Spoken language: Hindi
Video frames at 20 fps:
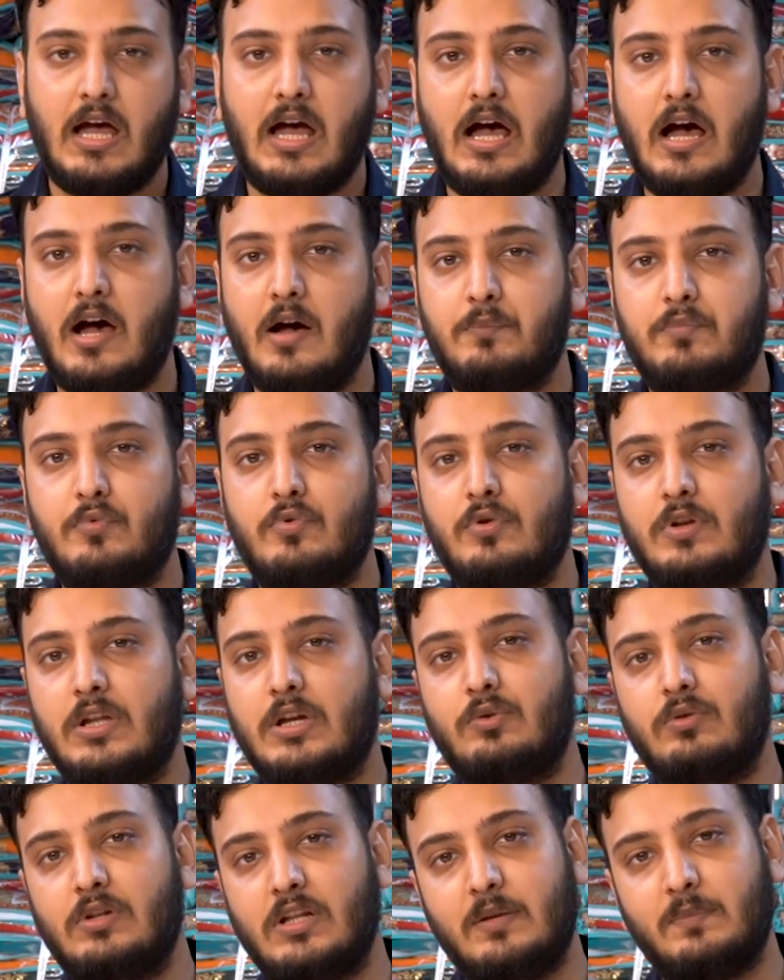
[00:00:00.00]
आपको
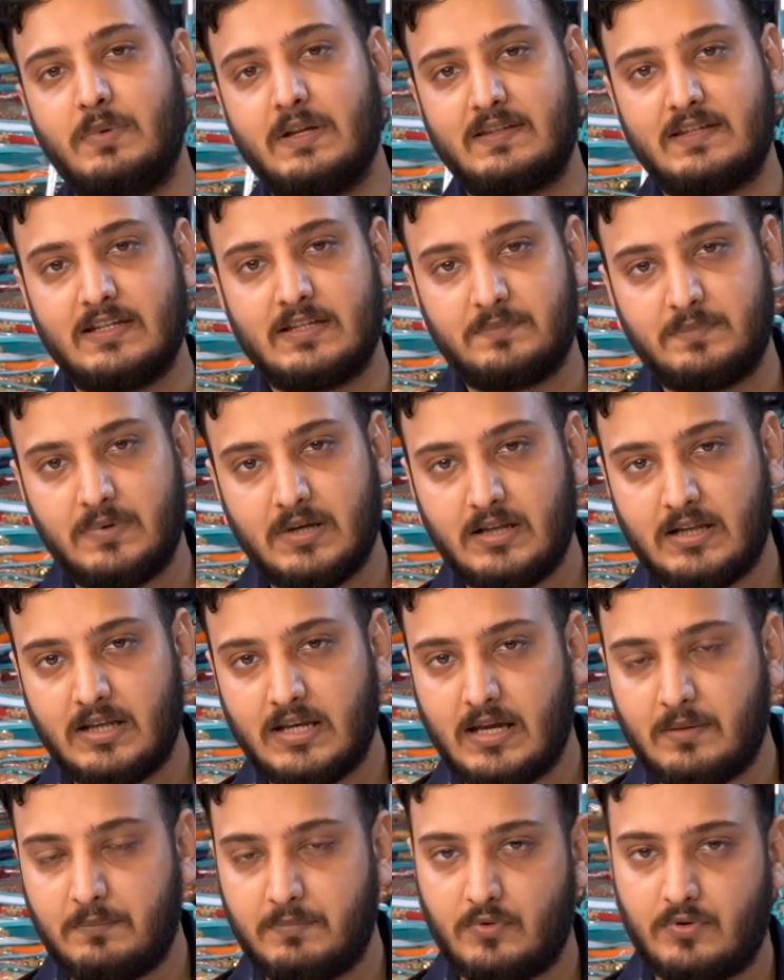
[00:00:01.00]
रेगुलर बेसिस पे
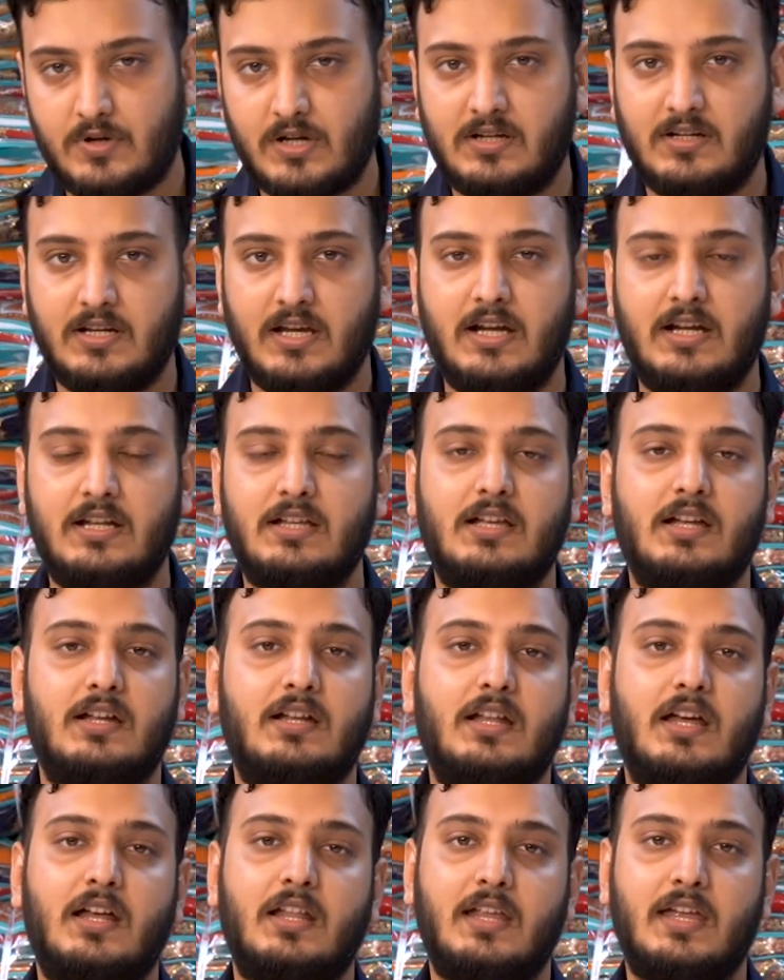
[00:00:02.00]
नया प्रोडक्ट ऐड
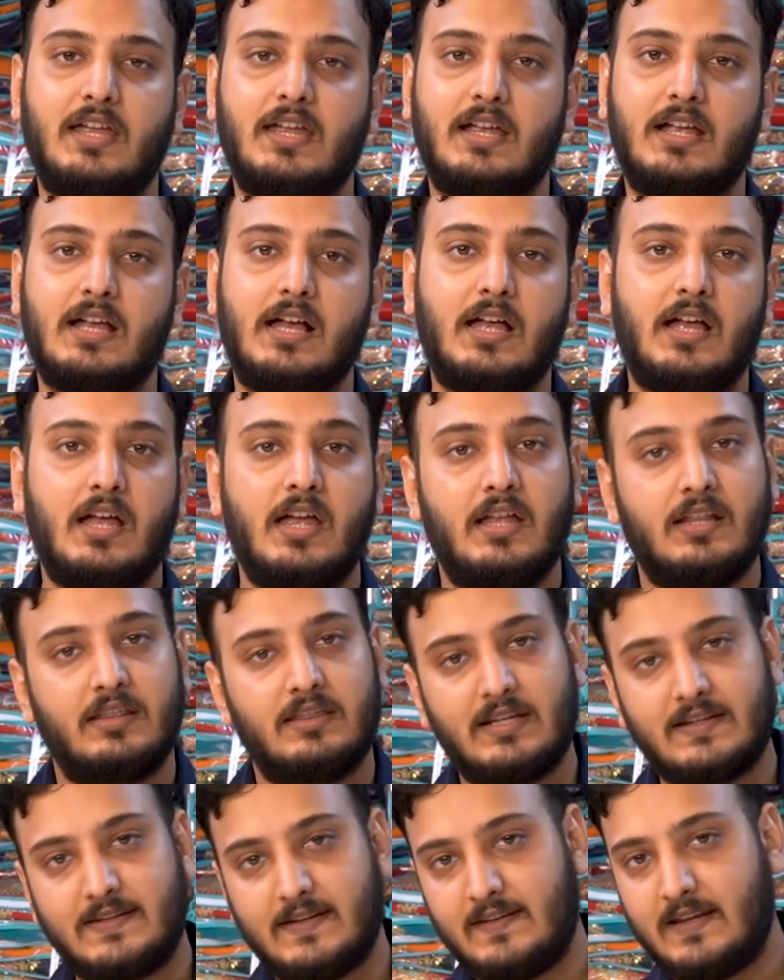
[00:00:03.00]
करना रहेगा
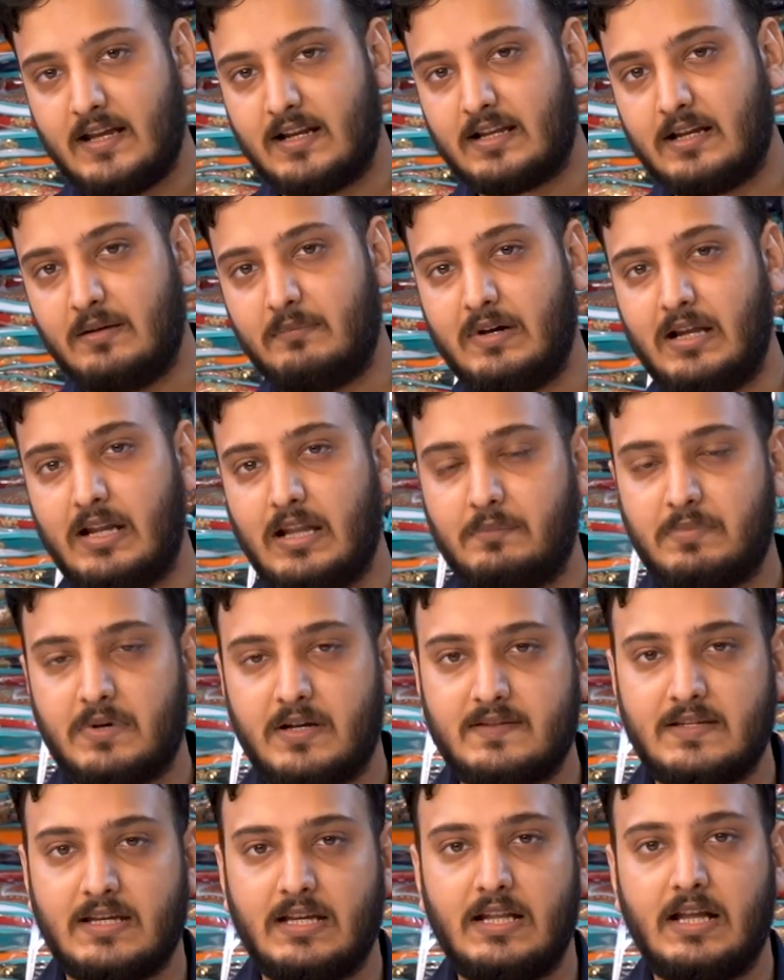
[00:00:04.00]
दस हज़ार का माल आपका
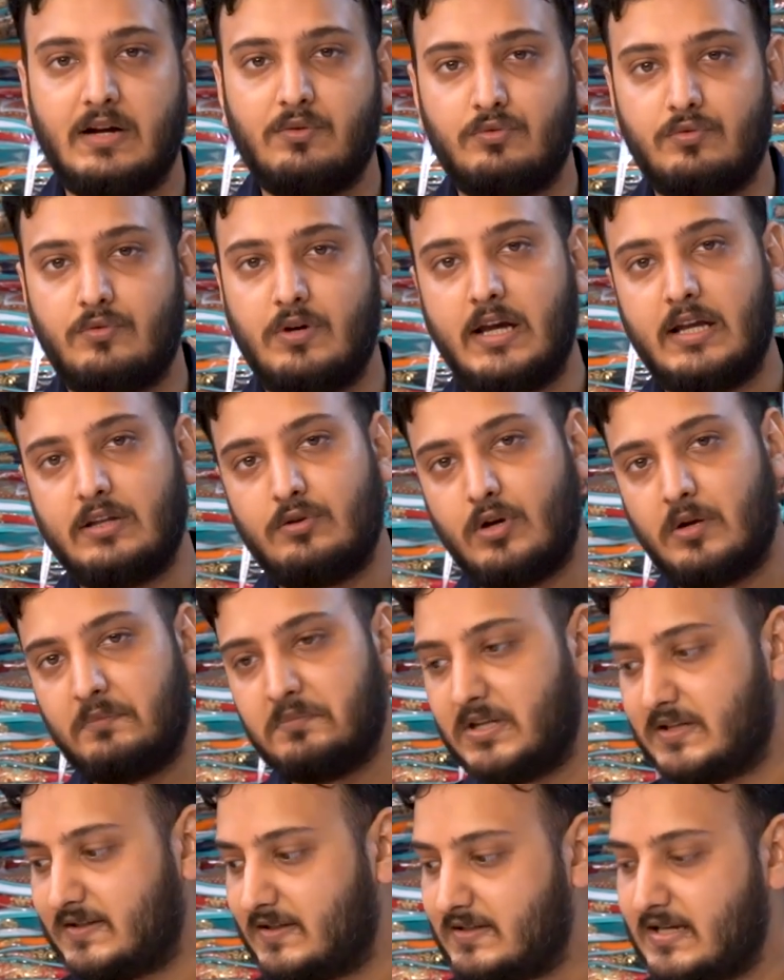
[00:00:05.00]
सेल आउट हुआ है तो आप
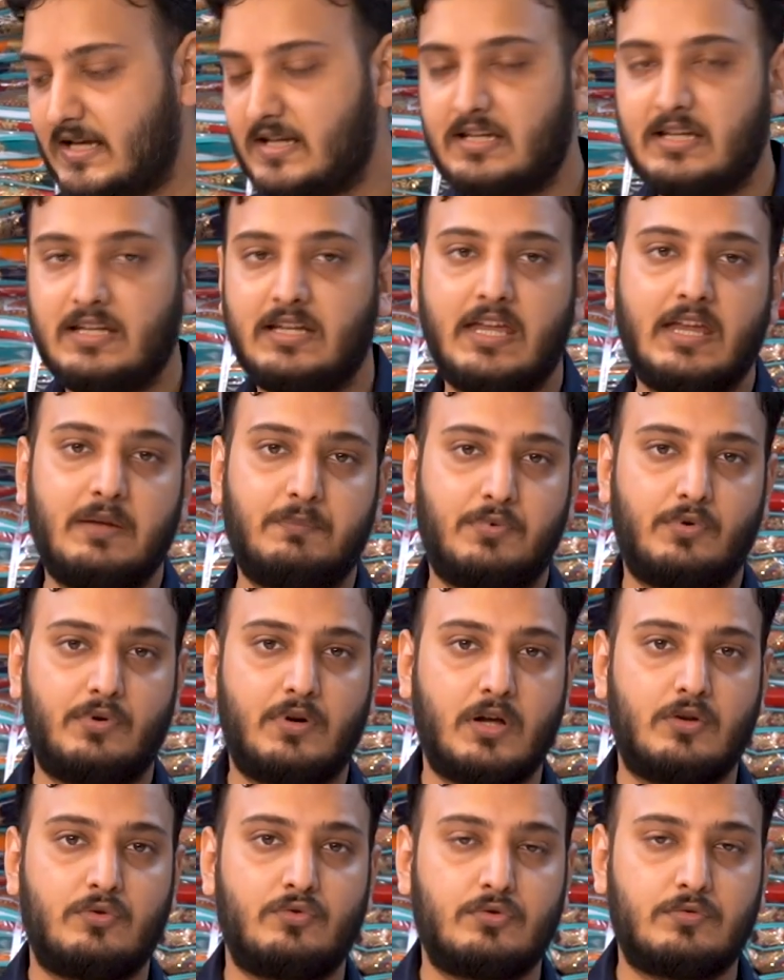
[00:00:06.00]
दस हज़ार के नए
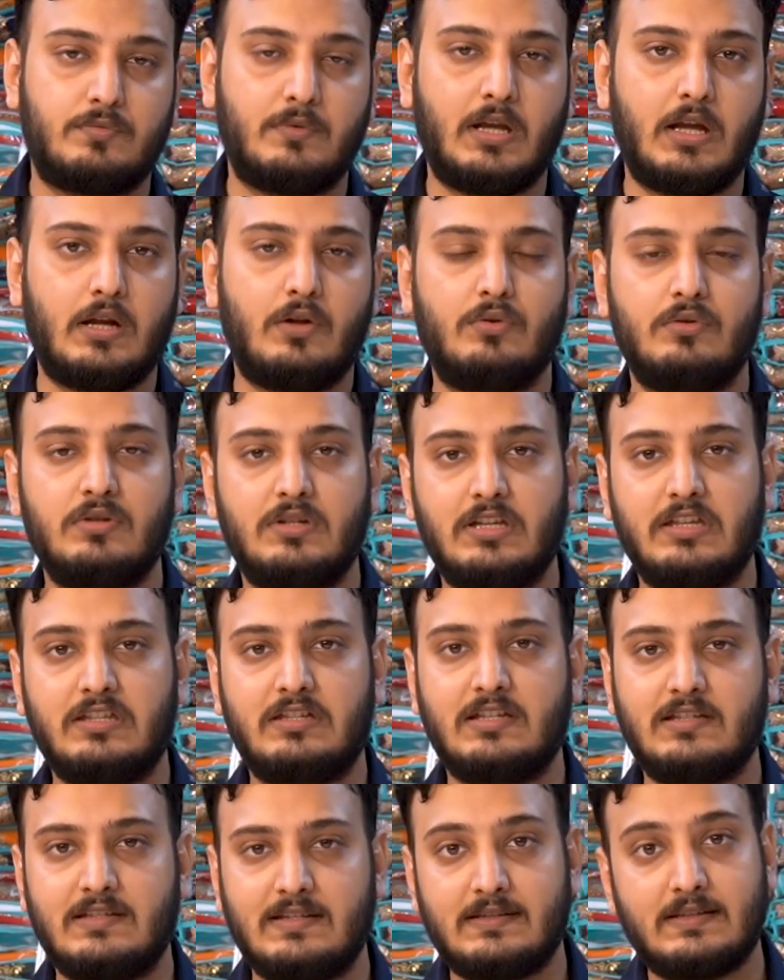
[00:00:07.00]
प्रोडक्ट उसमें ऐड ऑन
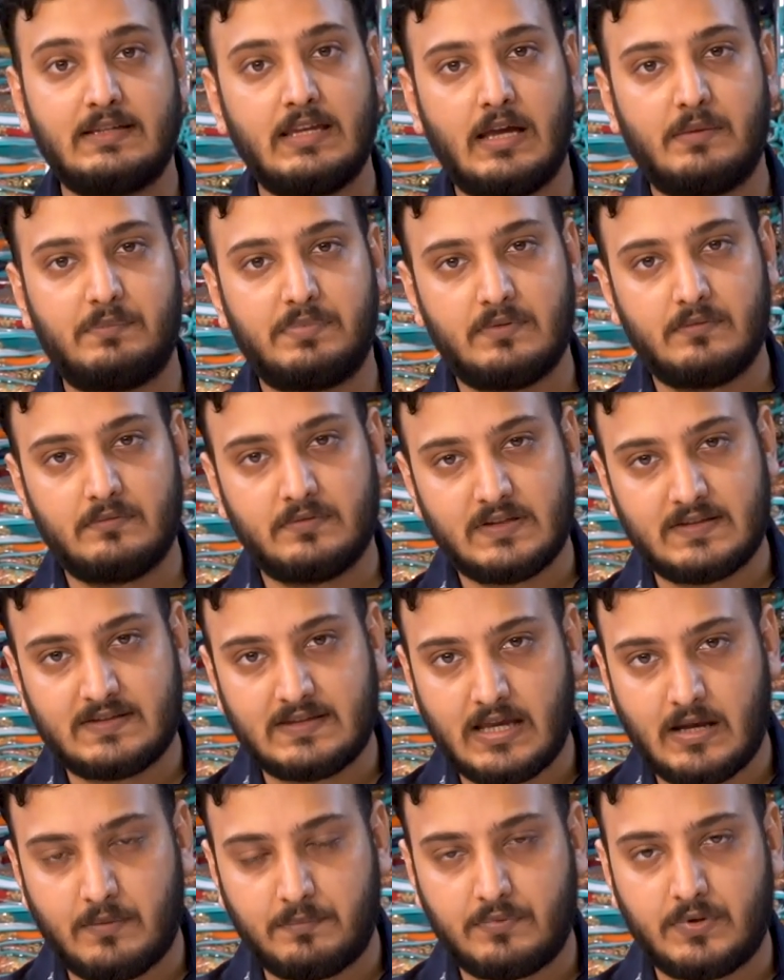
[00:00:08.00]
कीजिए जिसके आप
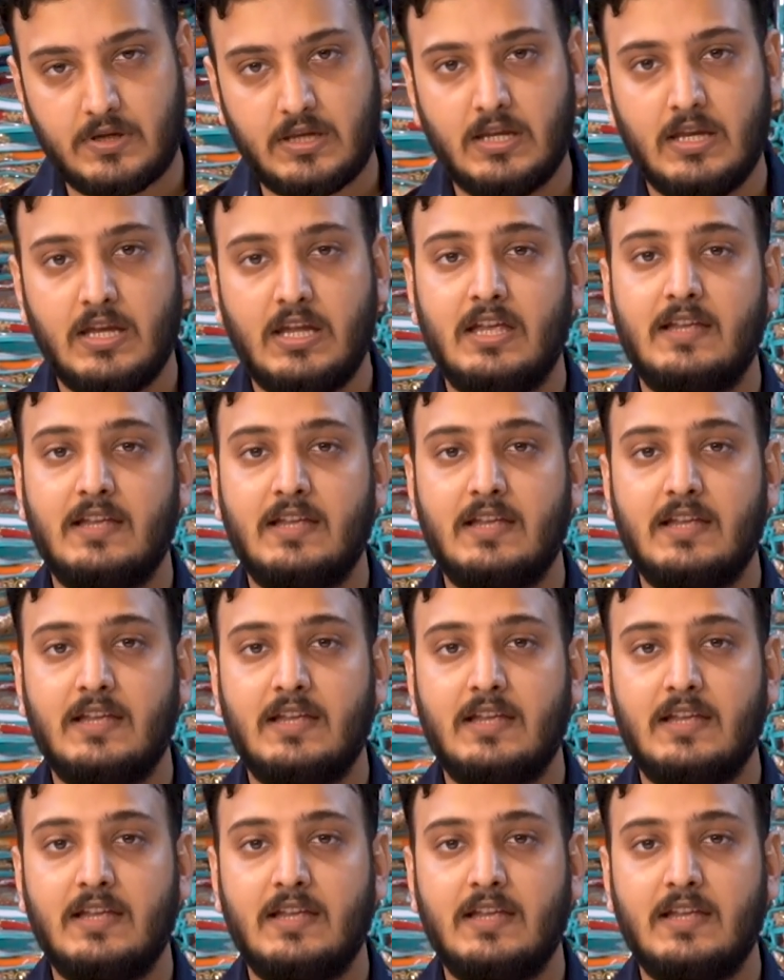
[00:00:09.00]
जिससे आपकी